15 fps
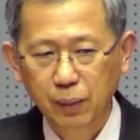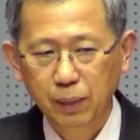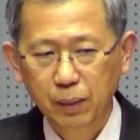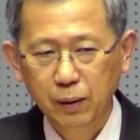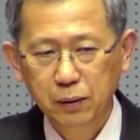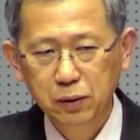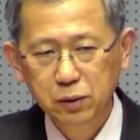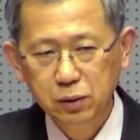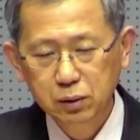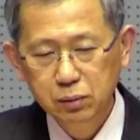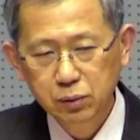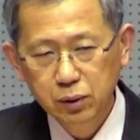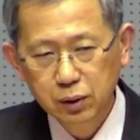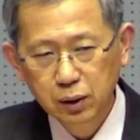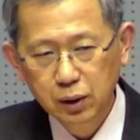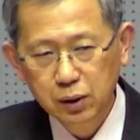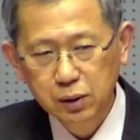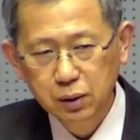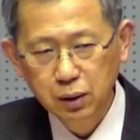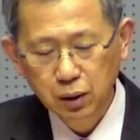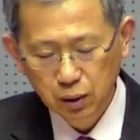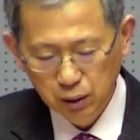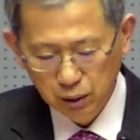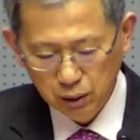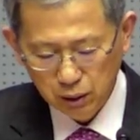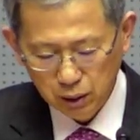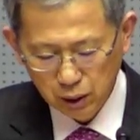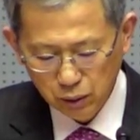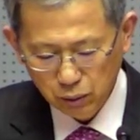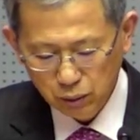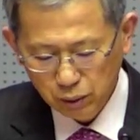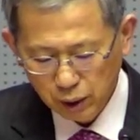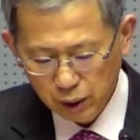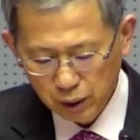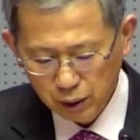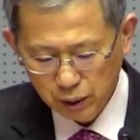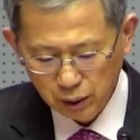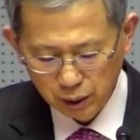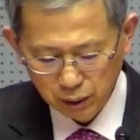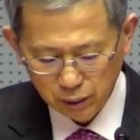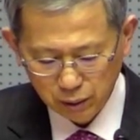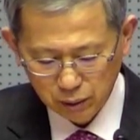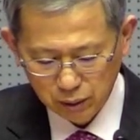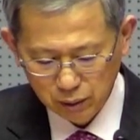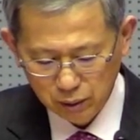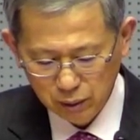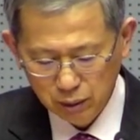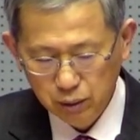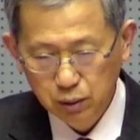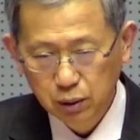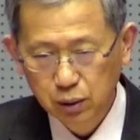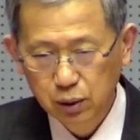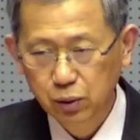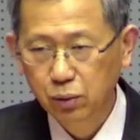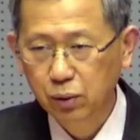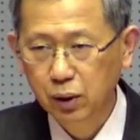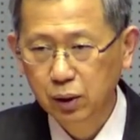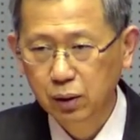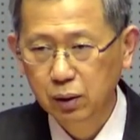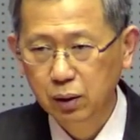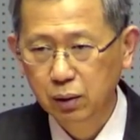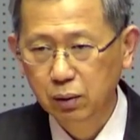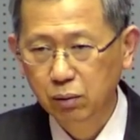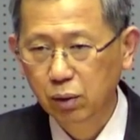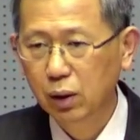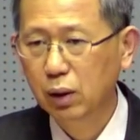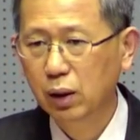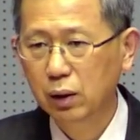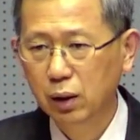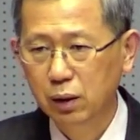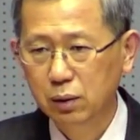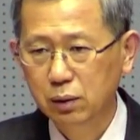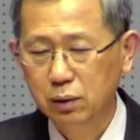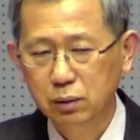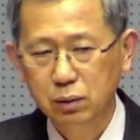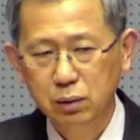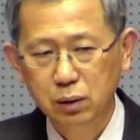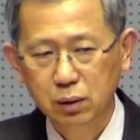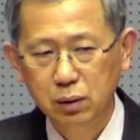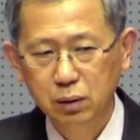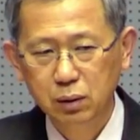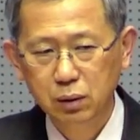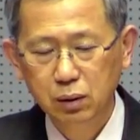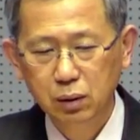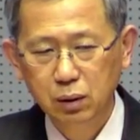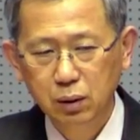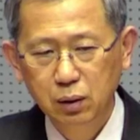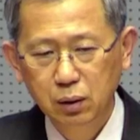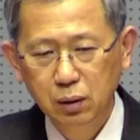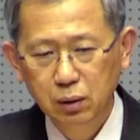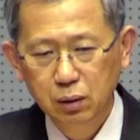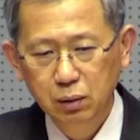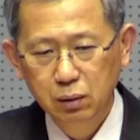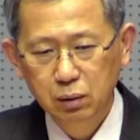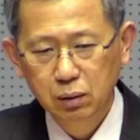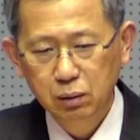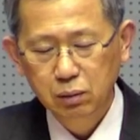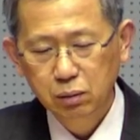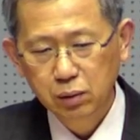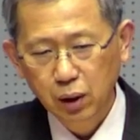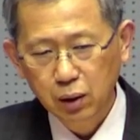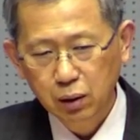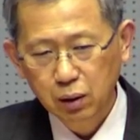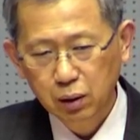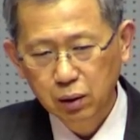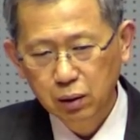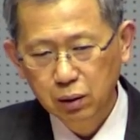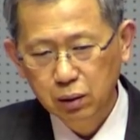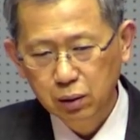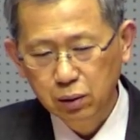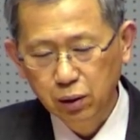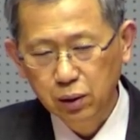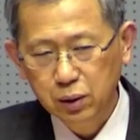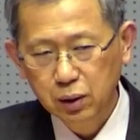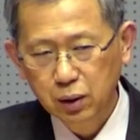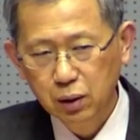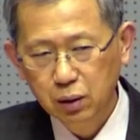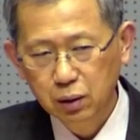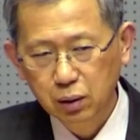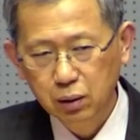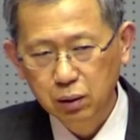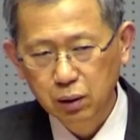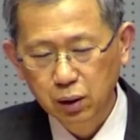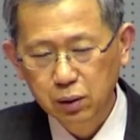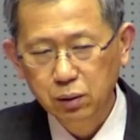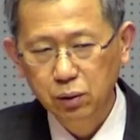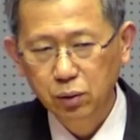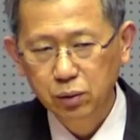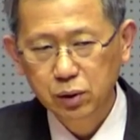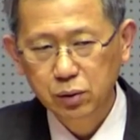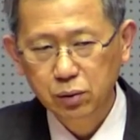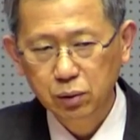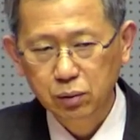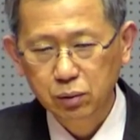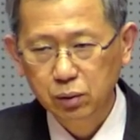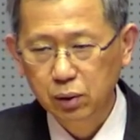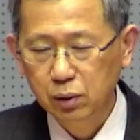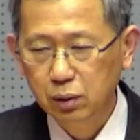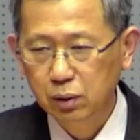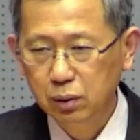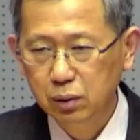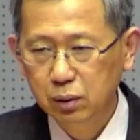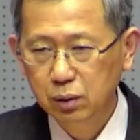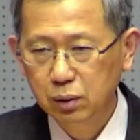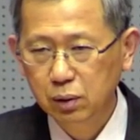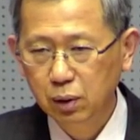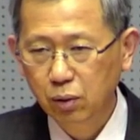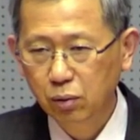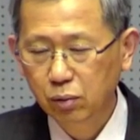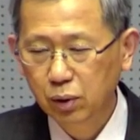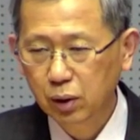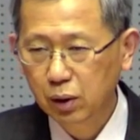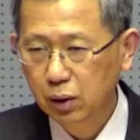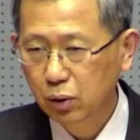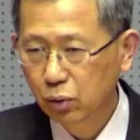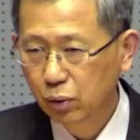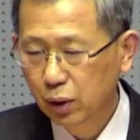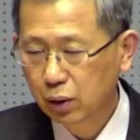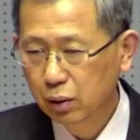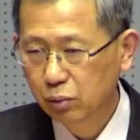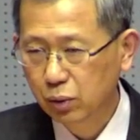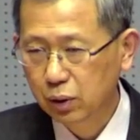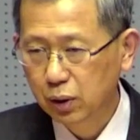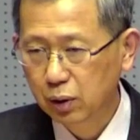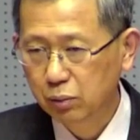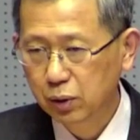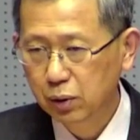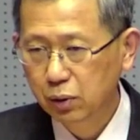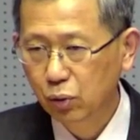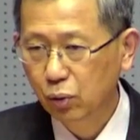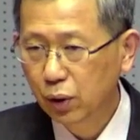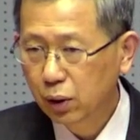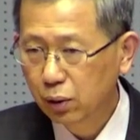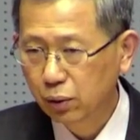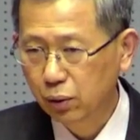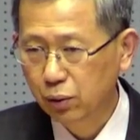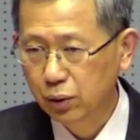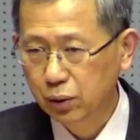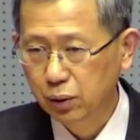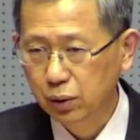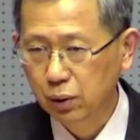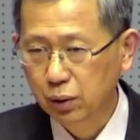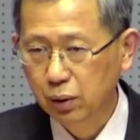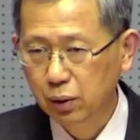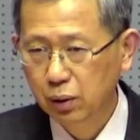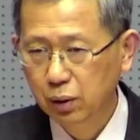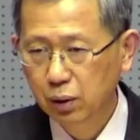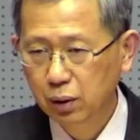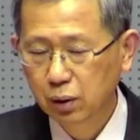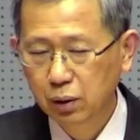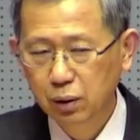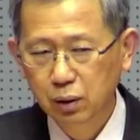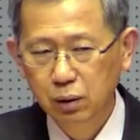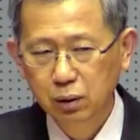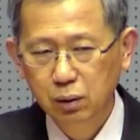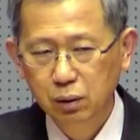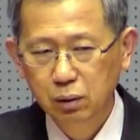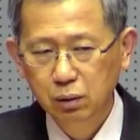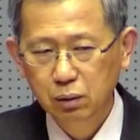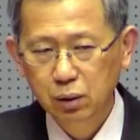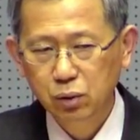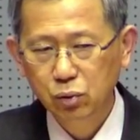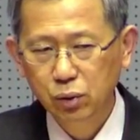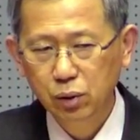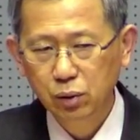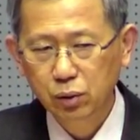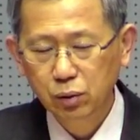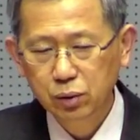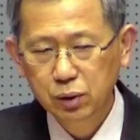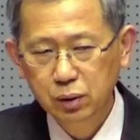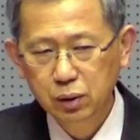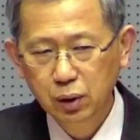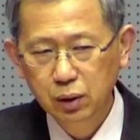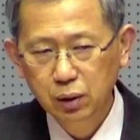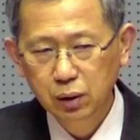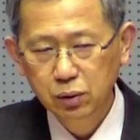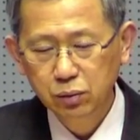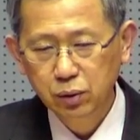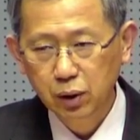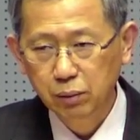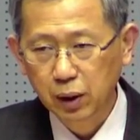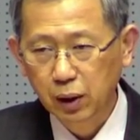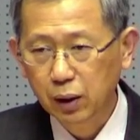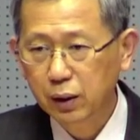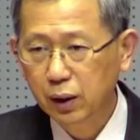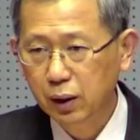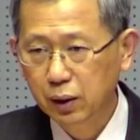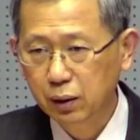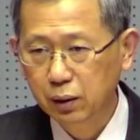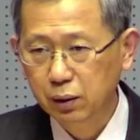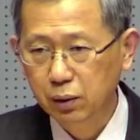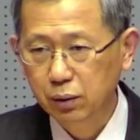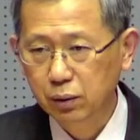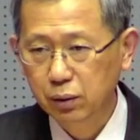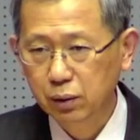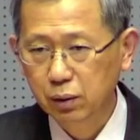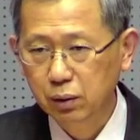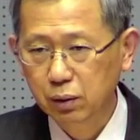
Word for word: 그러니까 지금은 그냥 있을 때가 아니라 기도를 해야 될 때예요. 기도를 해야 될 때예요. 환란 날이에요. 그럼 나라가 경제가 굉장히 어려워질 수 있고요. 더군다나 교회는 뭐냐면 교회가 어려워져요. 교회 어려워지는 것에 대해서 우리가 막아나가야 되거든요.